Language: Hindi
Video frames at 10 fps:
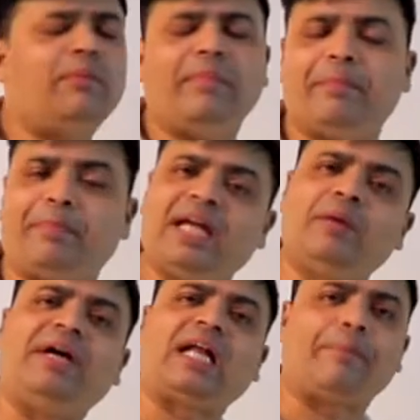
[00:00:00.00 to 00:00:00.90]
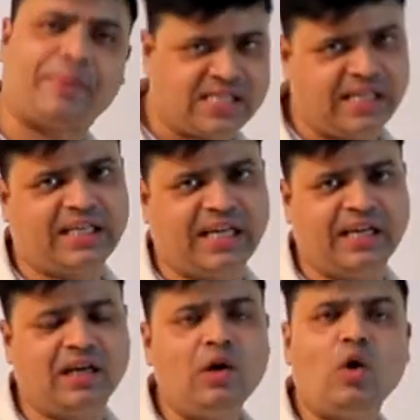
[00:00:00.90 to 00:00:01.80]
मेम्ब्रेन बेटा प्रेजेंट है
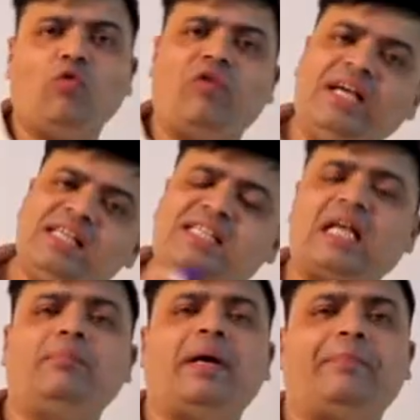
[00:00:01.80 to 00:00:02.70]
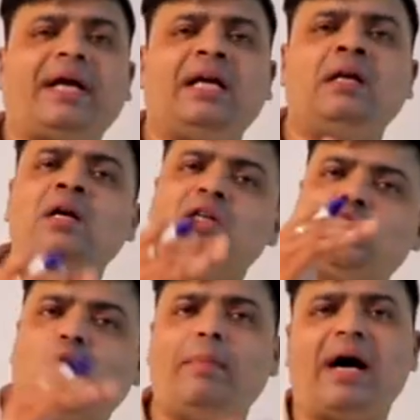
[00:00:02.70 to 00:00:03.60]
वही सेल मेम्ब्रेन
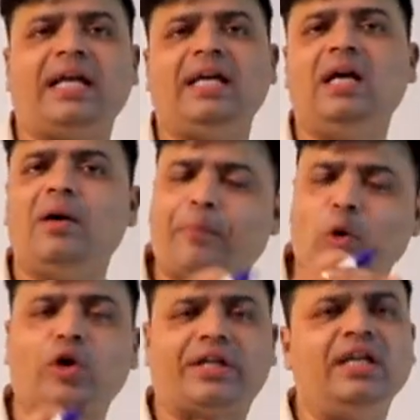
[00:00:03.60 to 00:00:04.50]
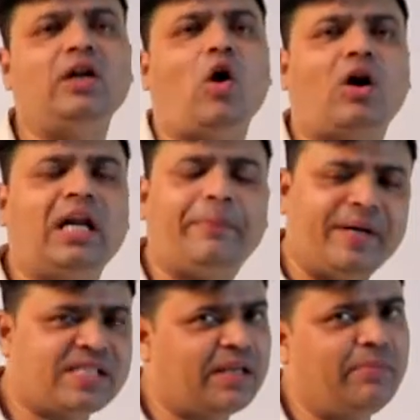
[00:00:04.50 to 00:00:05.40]
जो हमारी प्रोटीन और
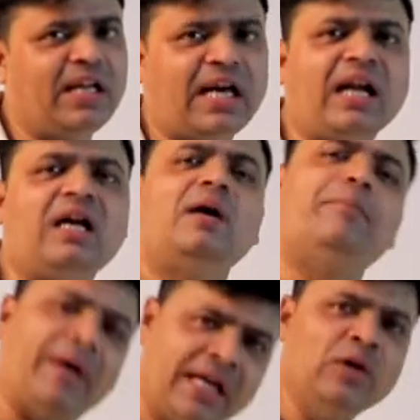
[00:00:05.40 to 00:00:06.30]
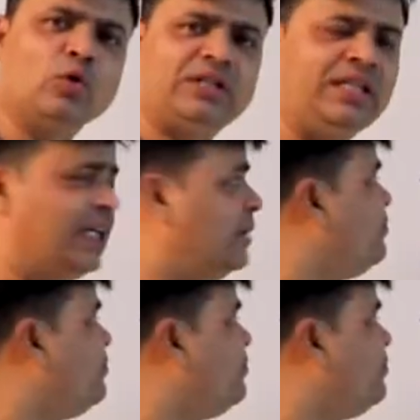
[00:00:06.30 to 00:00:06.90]
लिपिड से मिलकर बनी होती है